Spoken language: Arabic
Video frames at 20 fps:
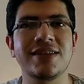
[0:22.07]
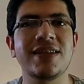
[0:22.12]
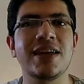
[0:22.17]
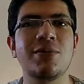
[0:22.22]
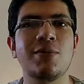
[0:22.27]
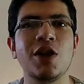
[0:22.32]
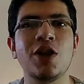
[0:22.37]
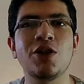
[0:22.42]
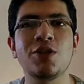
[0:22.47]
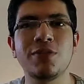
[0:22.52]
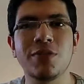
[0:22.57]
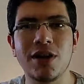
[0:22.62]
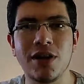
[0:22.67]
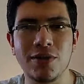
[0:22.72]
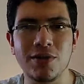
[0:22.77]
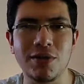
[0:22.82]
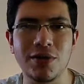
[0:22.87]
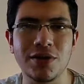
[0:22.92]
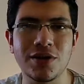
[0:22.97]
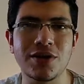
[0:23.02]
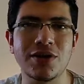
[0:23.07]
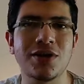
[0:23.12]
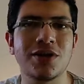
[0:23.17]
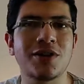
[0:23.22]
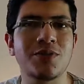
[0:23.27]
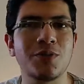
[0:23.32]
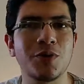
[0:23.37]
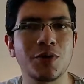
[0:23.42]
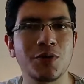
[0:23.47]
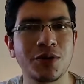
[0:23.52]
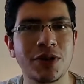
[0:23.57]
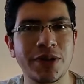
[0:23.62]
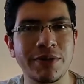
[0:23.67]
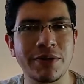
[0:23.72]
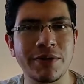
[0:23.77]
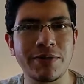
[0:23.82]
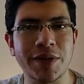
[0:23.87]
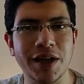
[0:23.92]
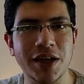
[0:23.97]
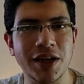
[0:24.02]
السلام عليكم إيه الأخبار يا رب تكون
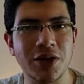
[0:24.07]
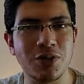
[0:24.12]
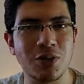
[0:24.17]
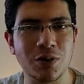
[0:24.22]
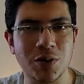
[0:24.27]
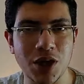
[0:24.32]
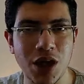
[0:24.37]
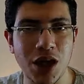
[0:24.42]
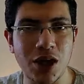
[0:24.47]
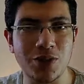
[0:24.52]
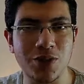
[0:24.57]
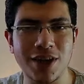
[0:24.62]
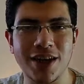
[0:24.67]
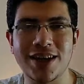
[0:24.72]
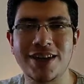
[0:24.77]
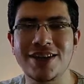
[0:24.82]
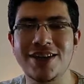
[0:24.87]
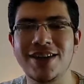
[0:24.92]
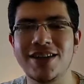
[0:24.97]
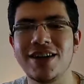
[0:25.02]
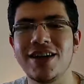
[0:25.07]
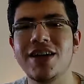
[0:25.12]
دايما بخير وبصحة وسعادة